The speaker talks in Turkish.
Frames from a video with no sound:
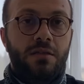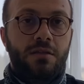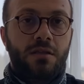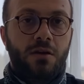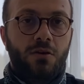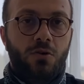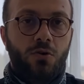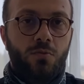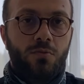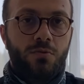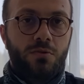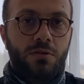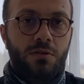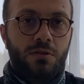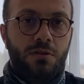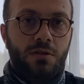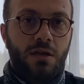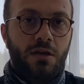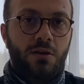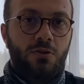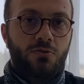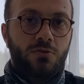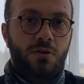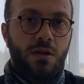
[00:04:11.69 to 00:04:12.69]
Intercom'un
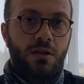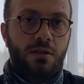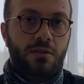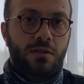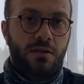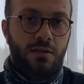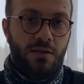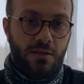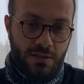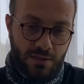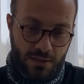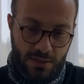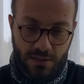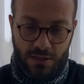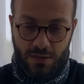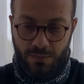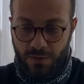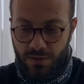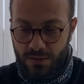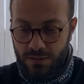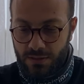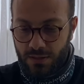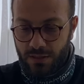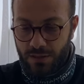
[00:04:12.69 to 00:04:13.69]
diğer özelliklerinden kısaca
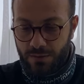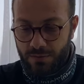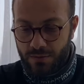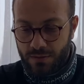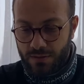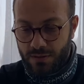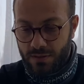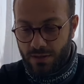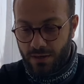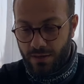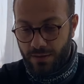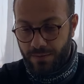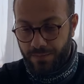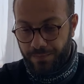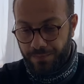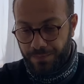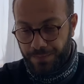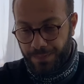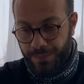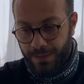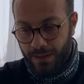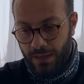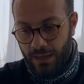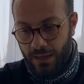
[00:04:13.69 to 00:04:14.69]
bahsedeyim sizlere.
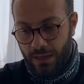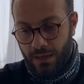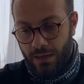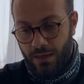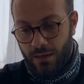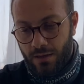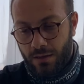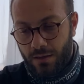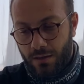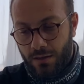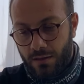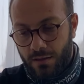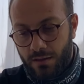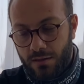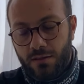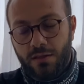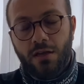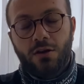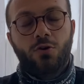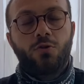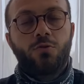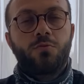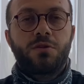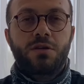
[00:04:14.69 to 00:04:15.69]

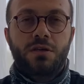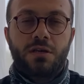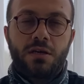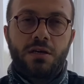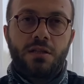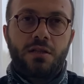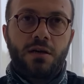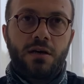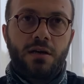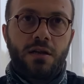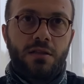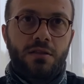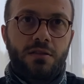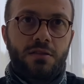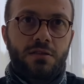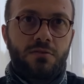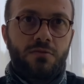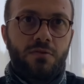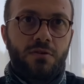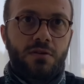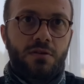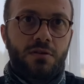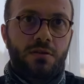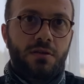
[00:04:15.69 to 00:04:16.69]
Intercom'un 2 yıl
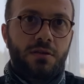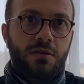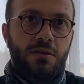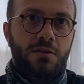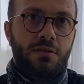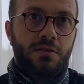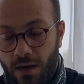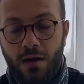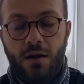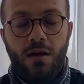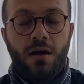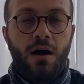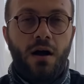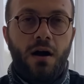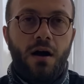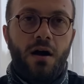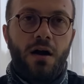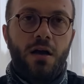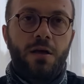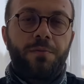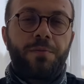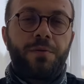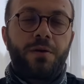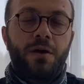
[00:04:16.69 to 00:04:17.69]
garantisi var.
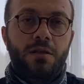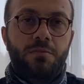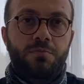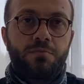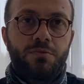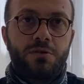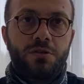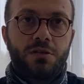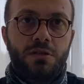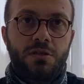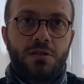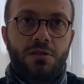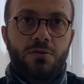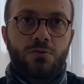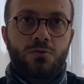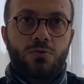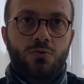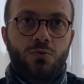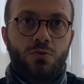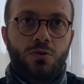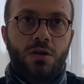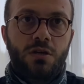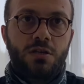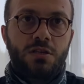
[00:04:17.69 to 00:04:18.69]
IP67
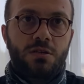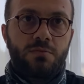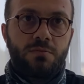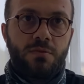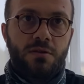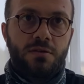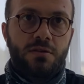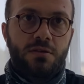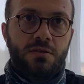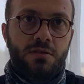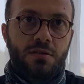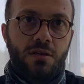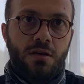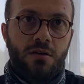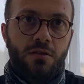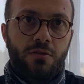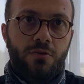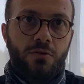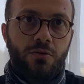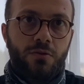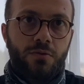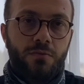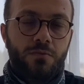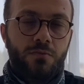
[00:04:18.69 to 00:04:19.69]
su geçirmezlik
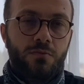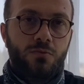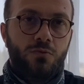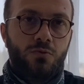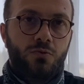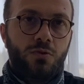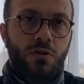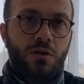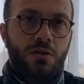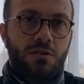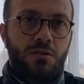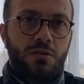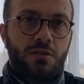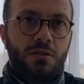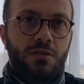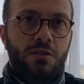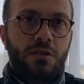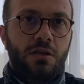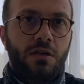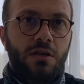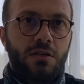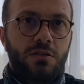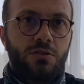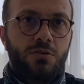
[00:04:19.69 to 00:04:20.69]
sağlıyor. Su
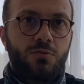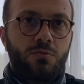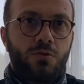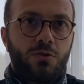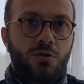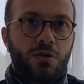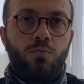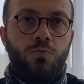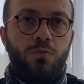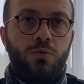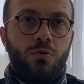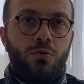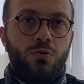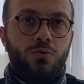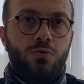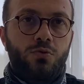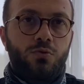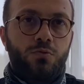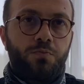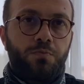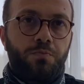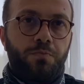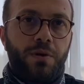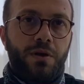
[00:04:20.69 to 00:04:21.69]
kesinlikle geçirmiyor.
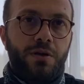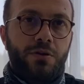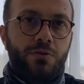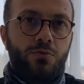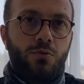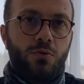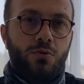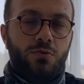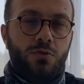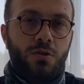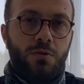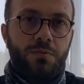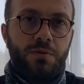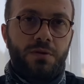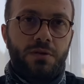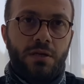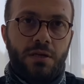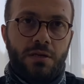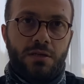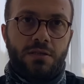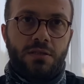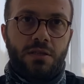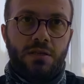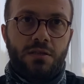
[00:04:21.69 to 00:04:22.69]
Bluetooth 5.1
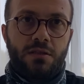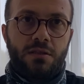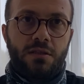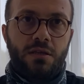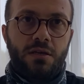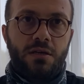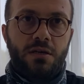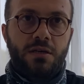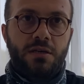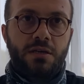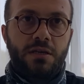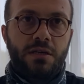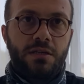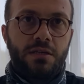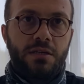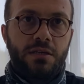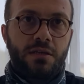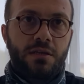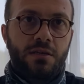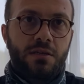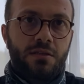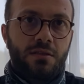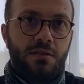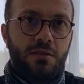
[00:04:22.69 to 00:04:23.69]
işte daha
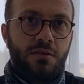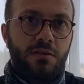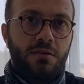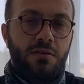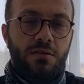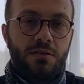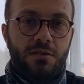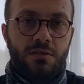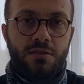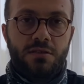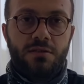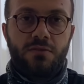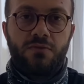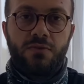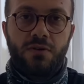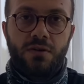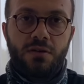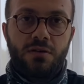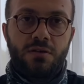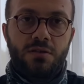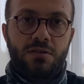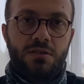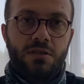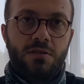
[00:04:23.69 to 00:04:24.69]
yeni hız ve
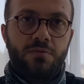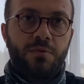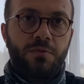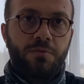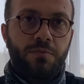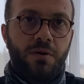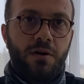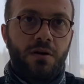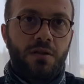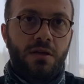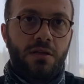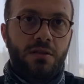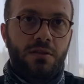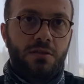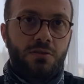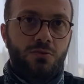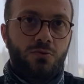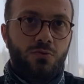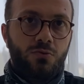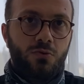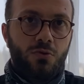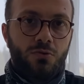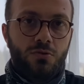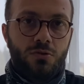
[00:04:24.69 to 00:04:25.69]
hızlı bir bağlantı
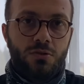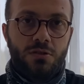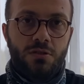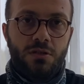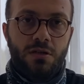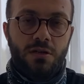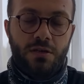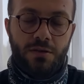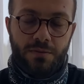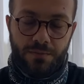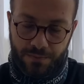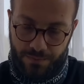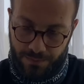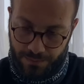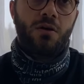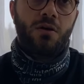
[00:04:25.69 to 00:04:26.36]
sunuyor sizlere.